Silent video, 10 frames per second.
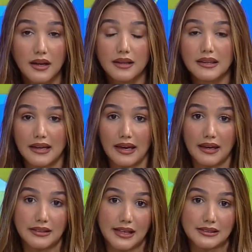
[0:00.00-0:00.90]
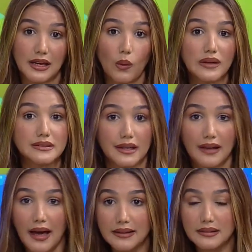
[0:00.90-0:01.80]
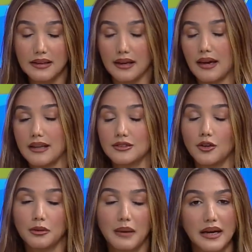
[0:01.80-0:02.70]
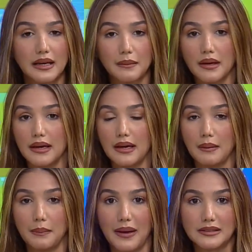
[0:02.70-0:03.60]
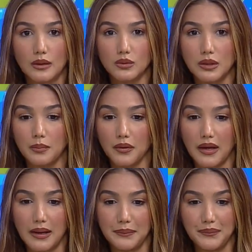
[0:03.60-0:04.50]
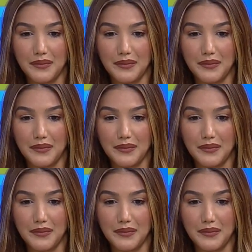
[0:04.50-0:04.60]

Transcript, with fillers: de que quizás tengo ansiedad, de que es normal que me, me pase algún tipo de,